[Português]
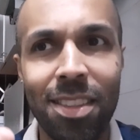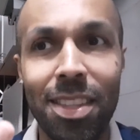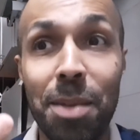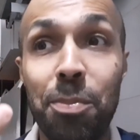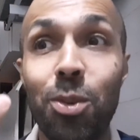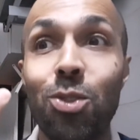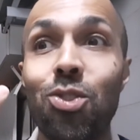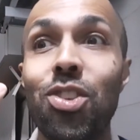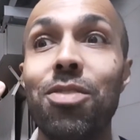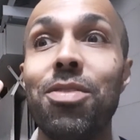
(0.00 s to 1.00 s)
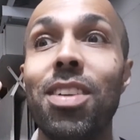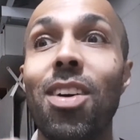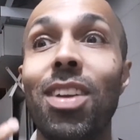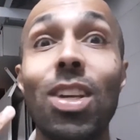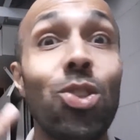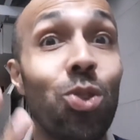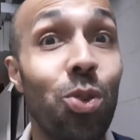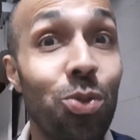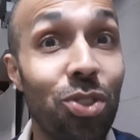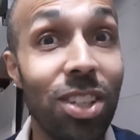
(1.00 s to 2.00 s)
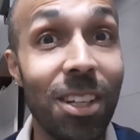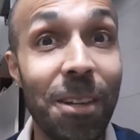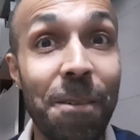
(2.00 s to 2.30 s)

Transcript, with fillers: depois eu tive aulas 11,